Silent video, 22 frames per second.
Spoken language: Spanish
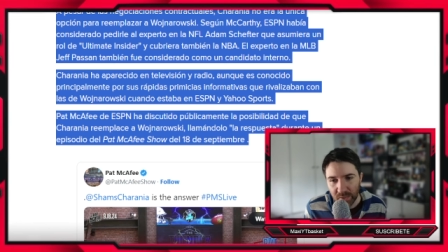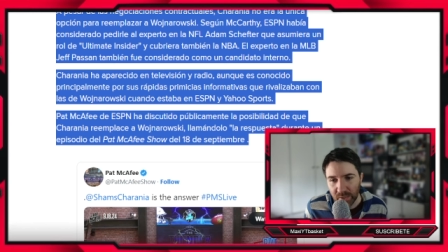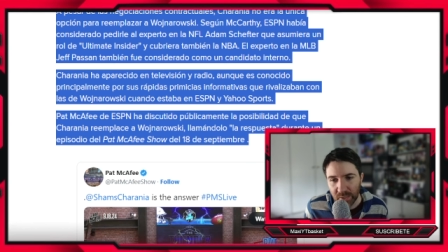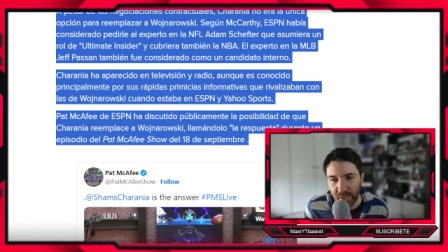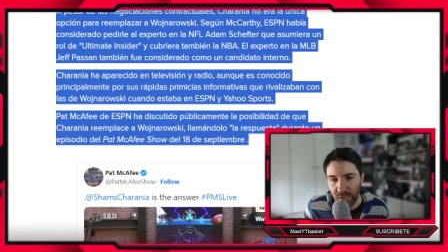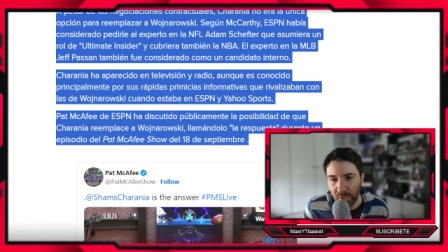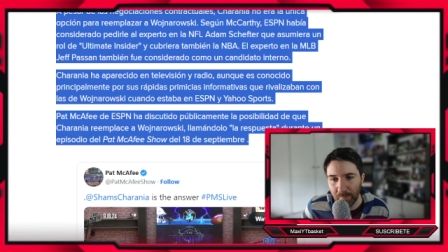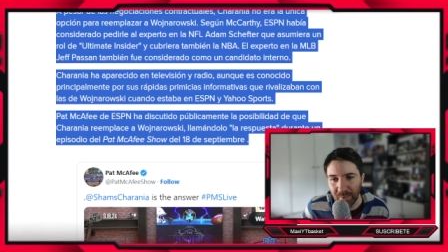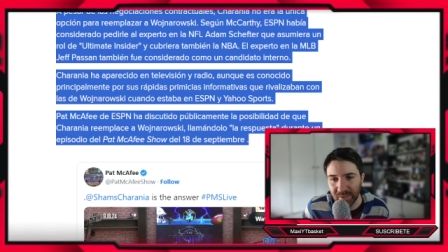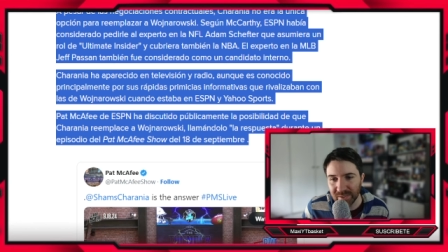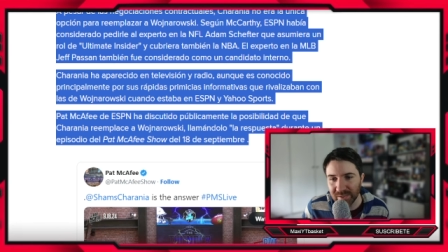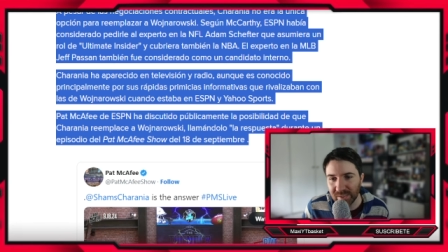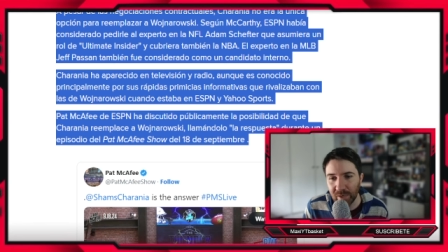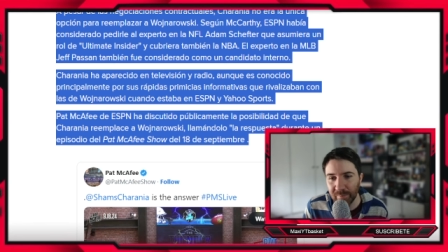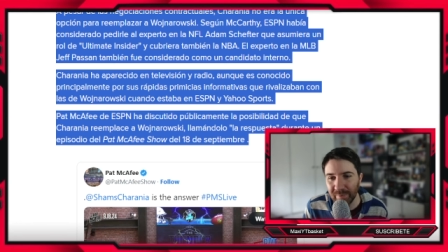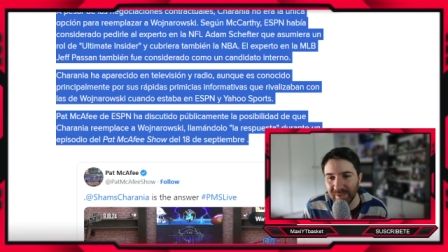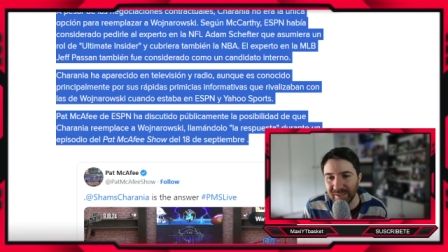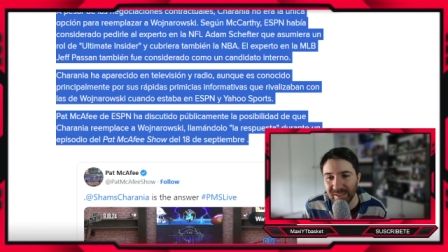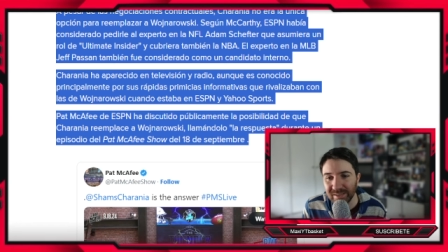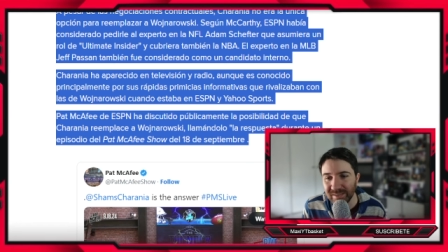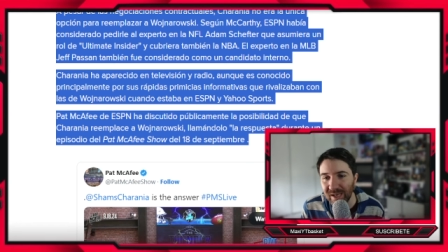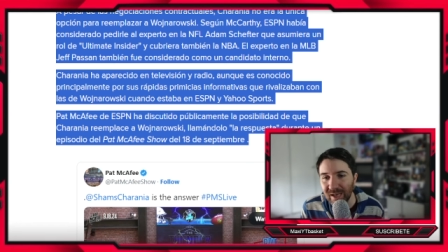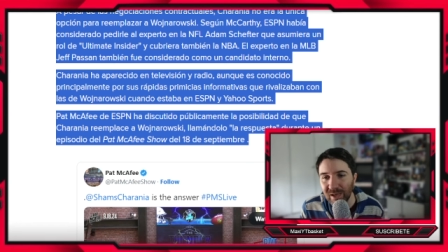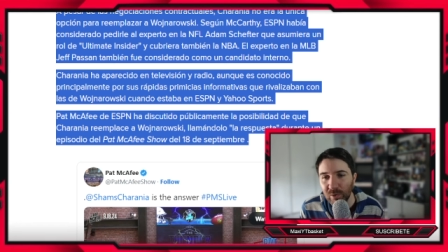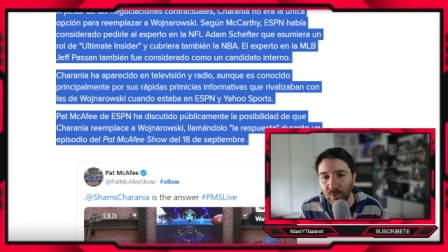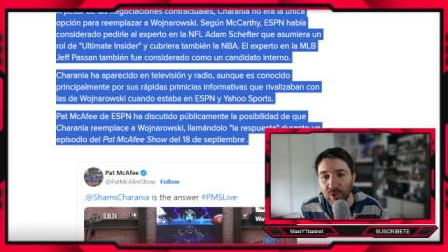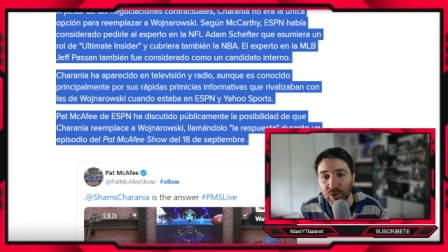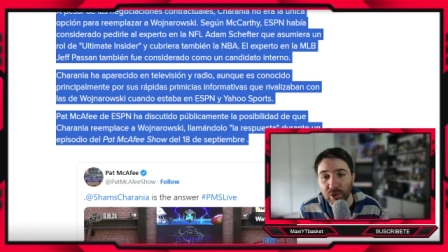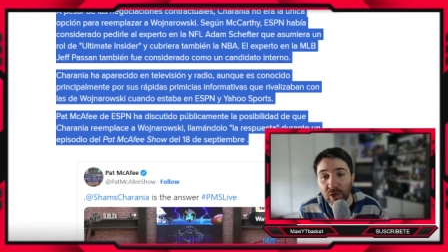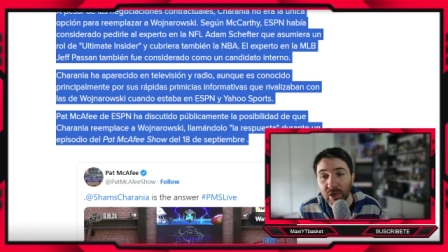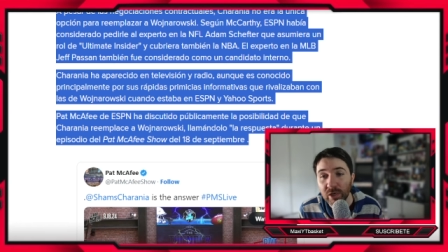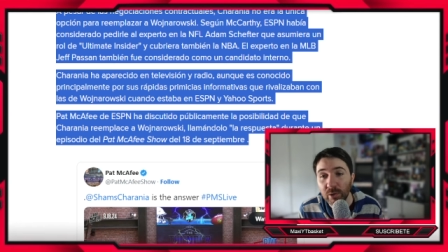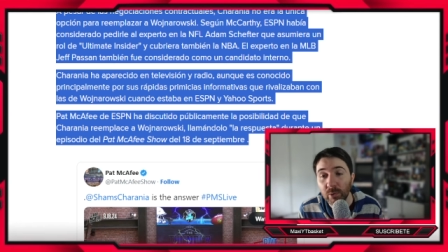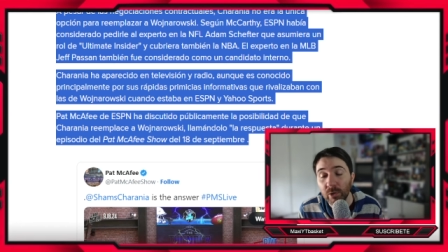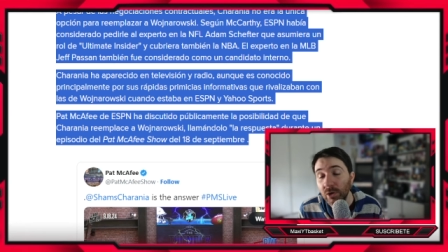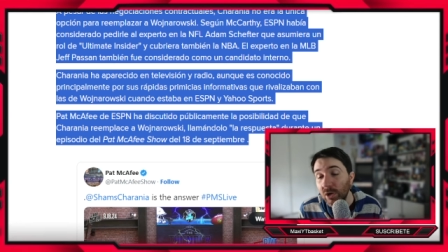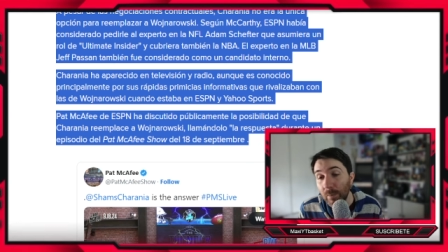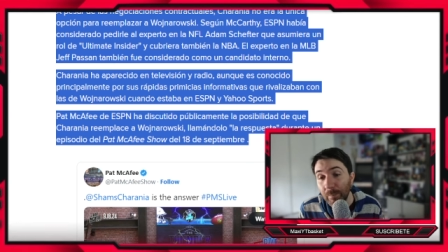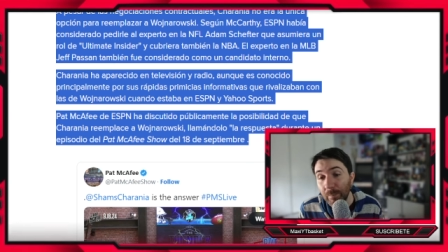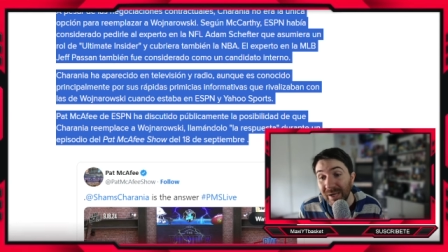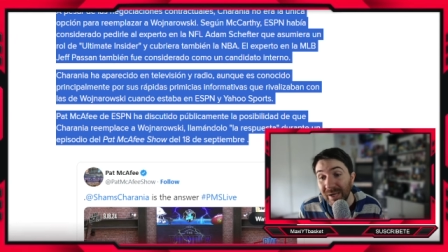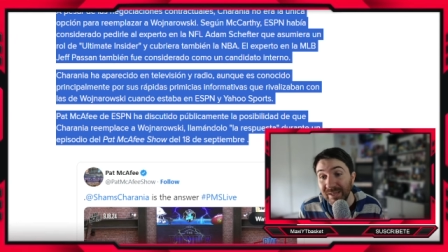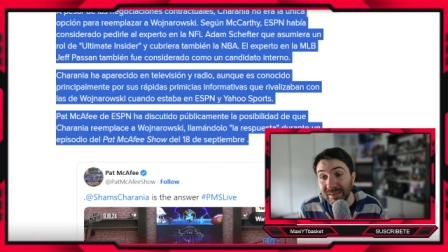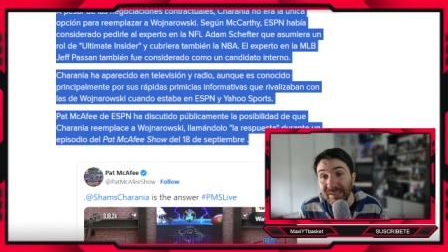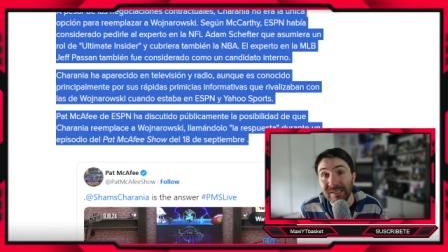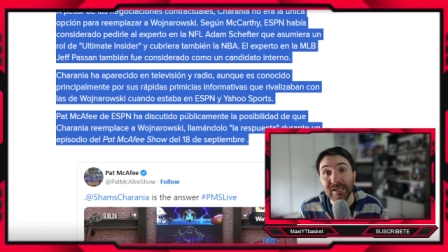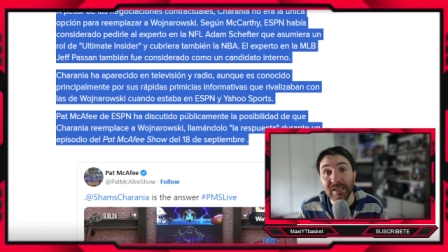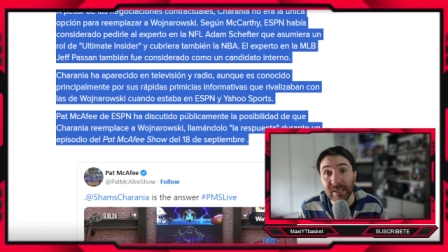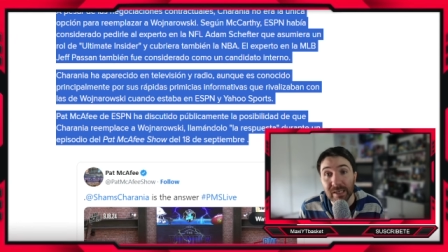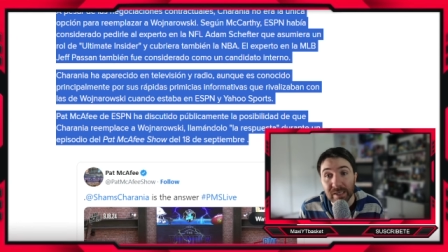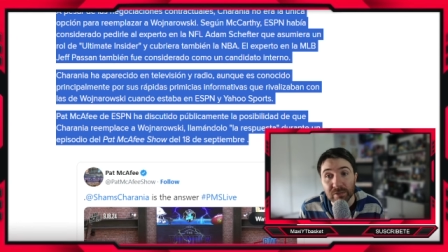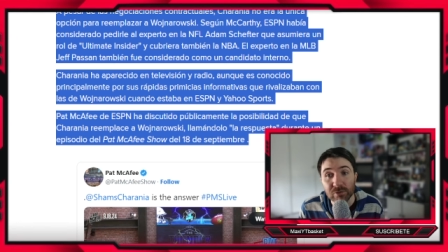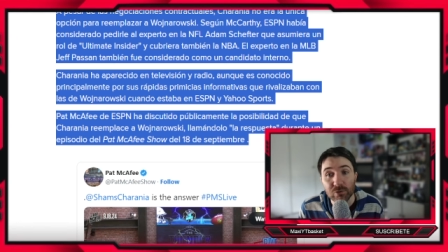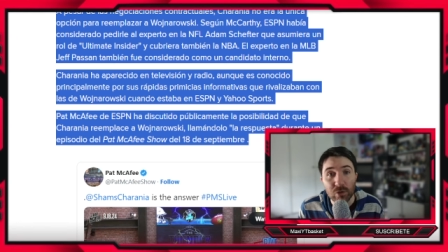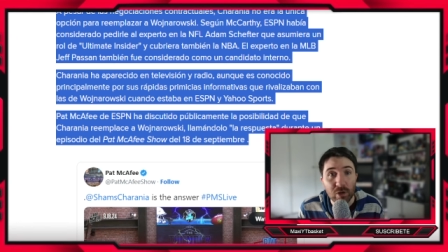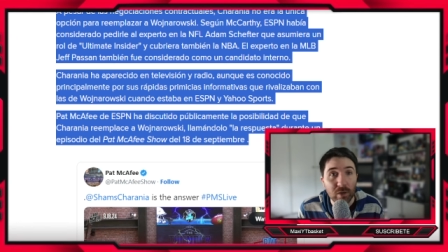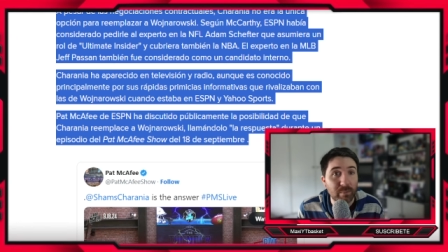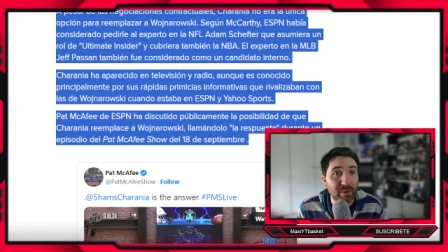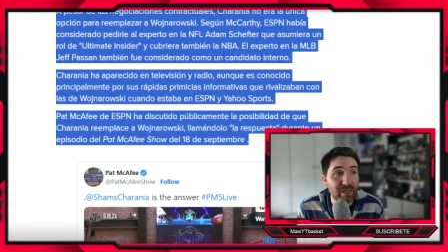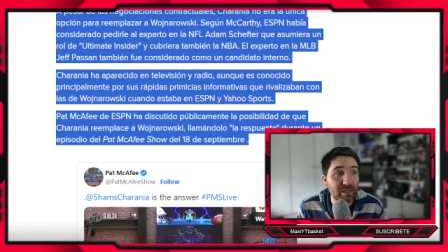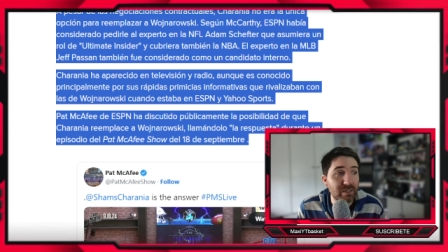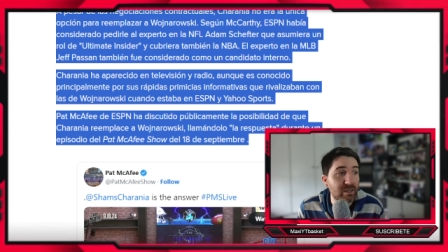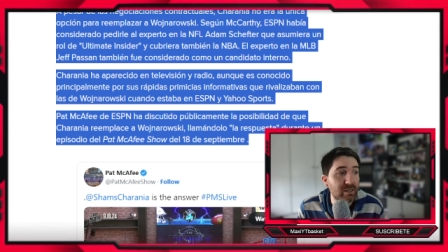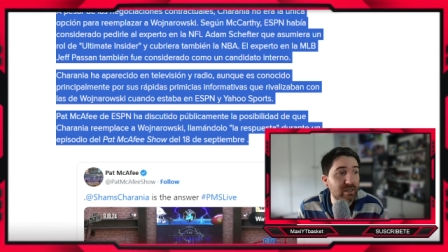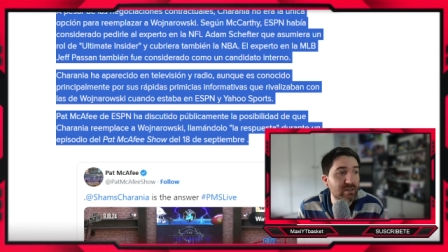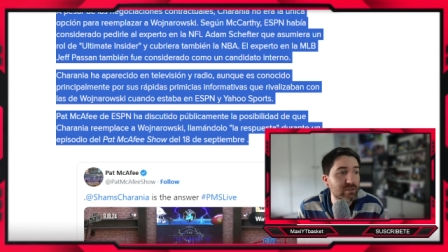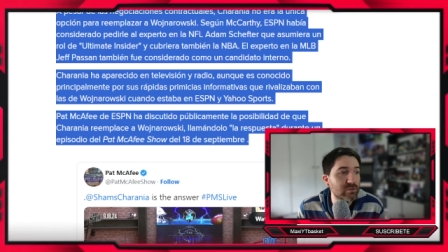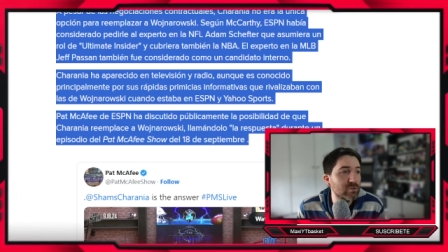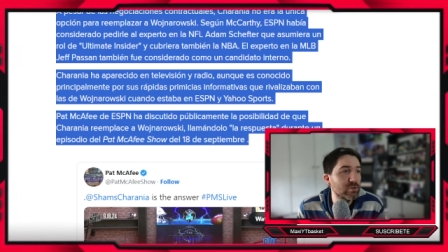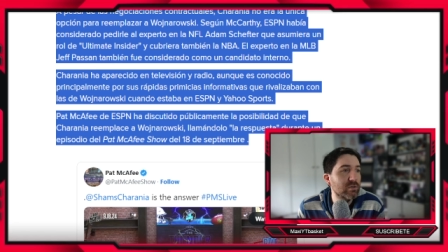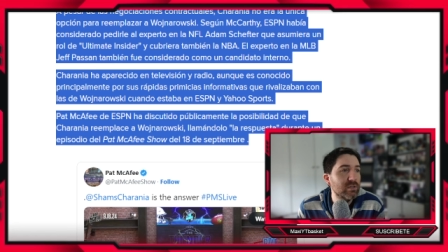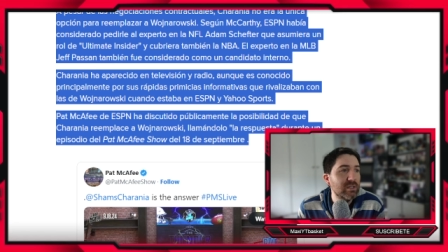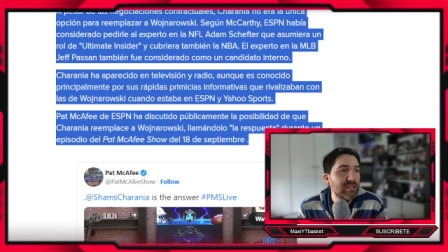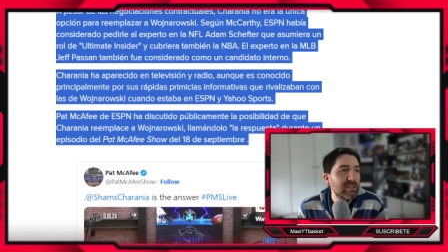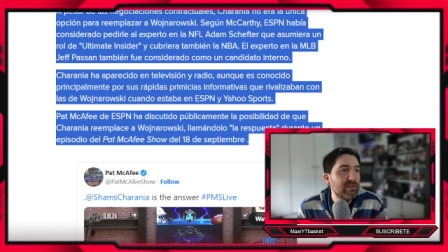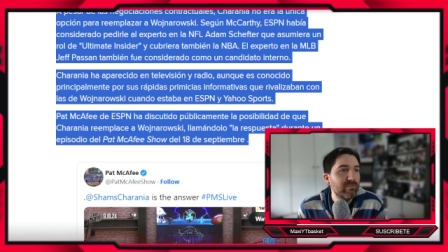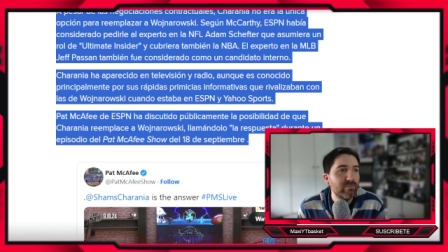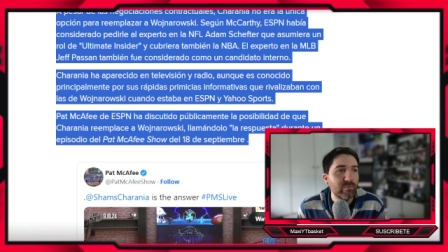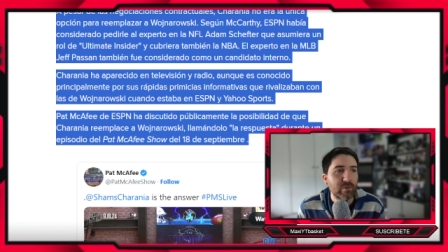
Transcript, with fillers: Eh, básicamente esa es la cuestión. Y bueno, a partir de eso, a partir de eso,